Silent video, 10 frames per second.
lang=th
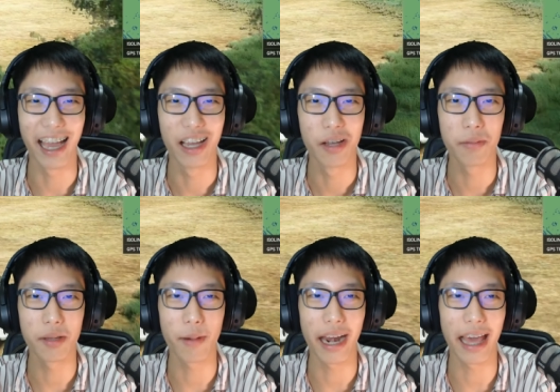พี่
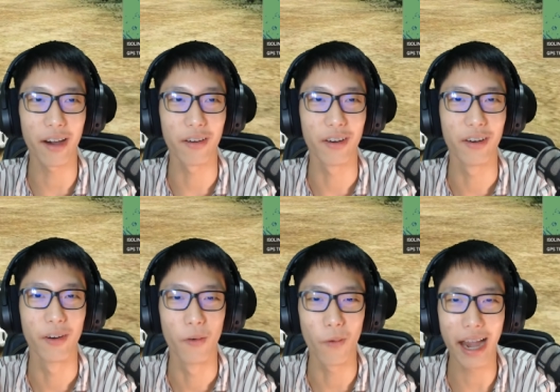มาแล้ว
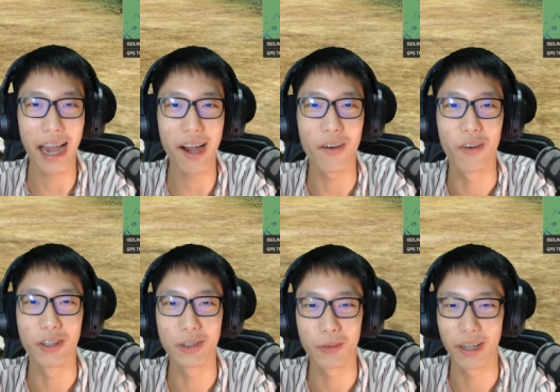ว้าวส
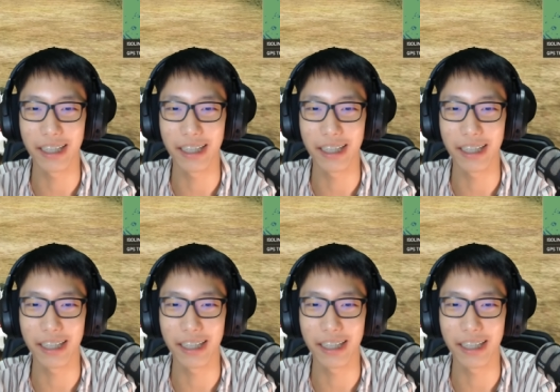วย